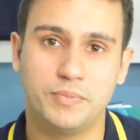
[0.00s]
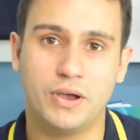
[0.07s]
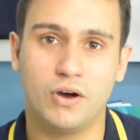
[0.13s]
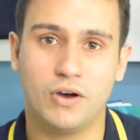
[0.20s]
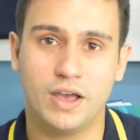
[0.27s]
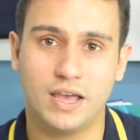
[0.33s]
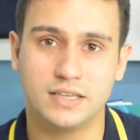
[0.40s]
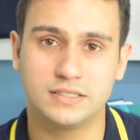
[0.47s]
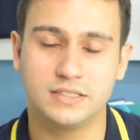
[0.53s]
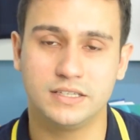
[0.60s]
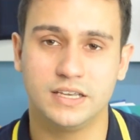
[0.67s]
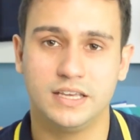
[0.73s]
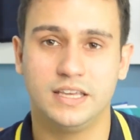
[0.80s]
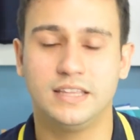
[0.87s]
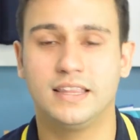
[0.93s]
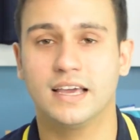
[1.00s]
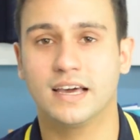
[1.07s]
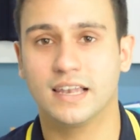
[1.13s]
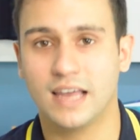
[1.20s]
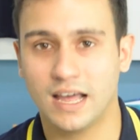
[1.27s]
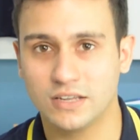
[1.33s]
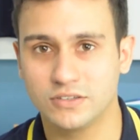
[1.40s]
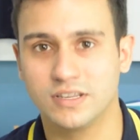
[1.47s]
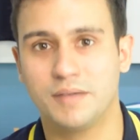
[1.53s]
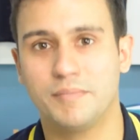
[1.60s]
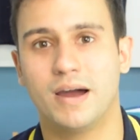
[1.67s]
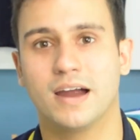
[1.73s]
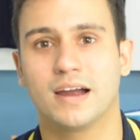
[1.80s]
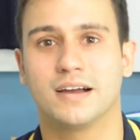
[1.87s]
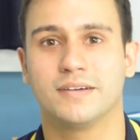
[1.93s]
POS e teclados da
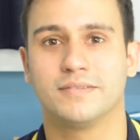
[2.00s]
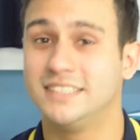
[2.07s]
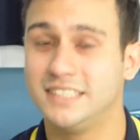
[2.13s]
marca.